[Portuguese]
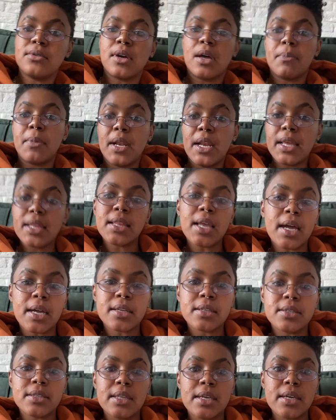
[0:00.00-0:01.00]
cabelo
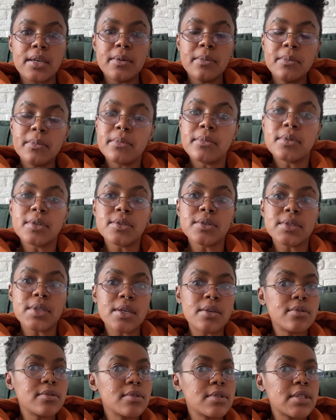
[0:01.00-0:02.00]
intacto, né? No
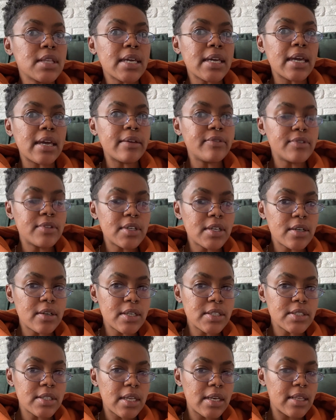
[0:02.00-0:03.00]
segundo day after eu
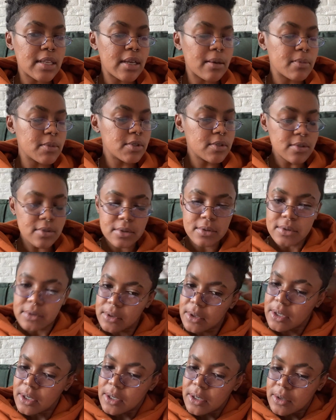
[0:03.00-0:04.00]
acho que ele tá muito,
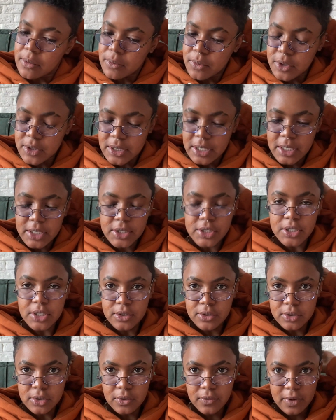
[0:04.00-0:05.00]
muito
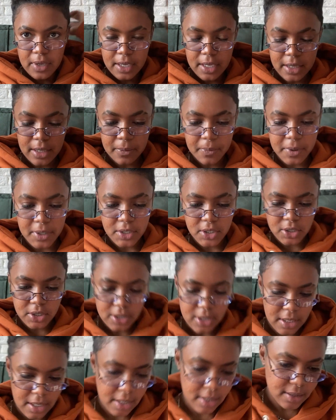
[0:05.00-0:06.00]
certinho. Deixa eu ver aqui na parte de
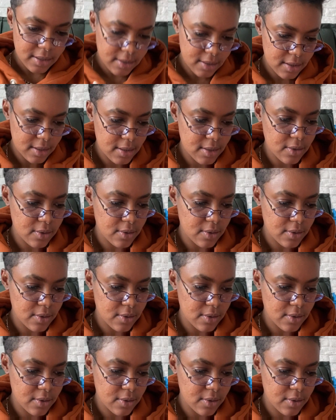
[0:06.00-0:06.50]
trás se eu